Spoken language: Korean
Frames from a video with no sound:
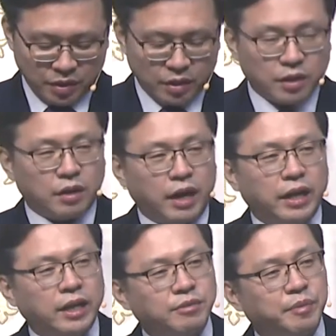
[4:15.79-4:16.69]
어,
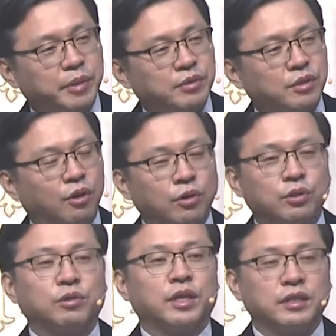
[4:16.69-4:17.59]
하나님의 백성이
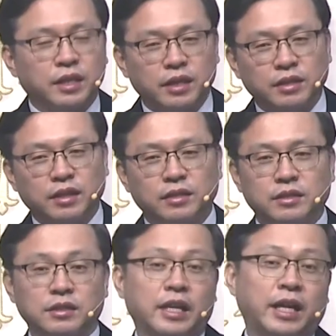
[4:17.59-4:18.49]
어떻게 살아야
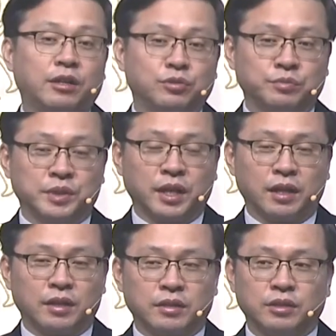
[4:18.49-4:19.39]
되는지를
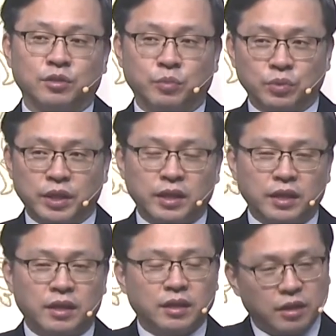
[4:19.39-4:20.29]
알려줍니다. 그래서
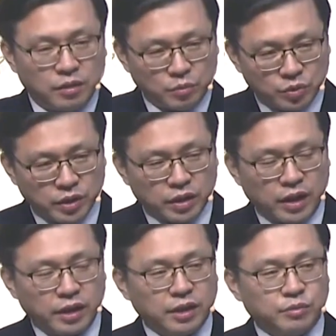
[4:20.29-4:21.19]
모세가 모세
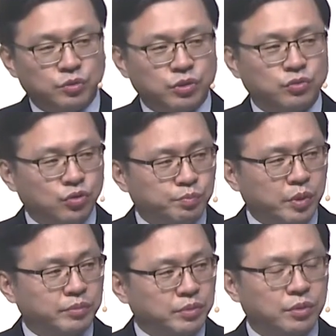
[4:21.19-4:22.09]
하나님이 주신
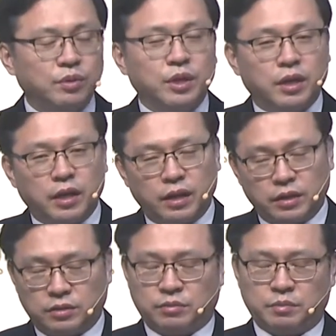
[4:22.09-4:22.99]
율법으로
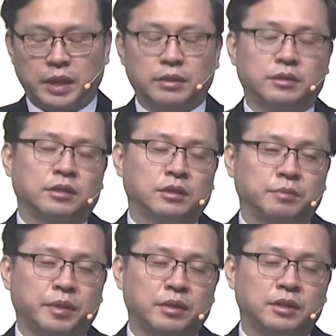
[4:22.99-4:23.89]
아, 그
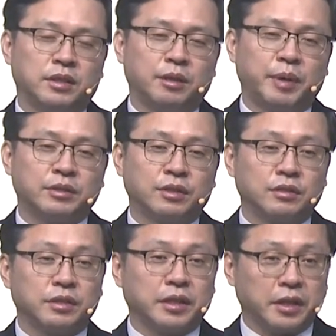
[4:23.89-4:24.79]
이스라엘
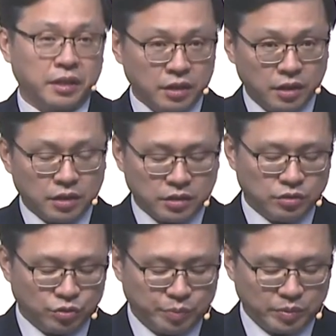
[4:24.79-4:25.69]
백성들에게 그
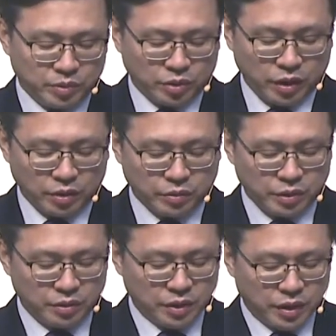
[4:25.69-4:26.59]
율법을
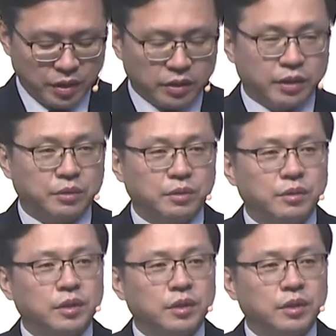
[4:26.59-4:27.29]
전했고요. 그리고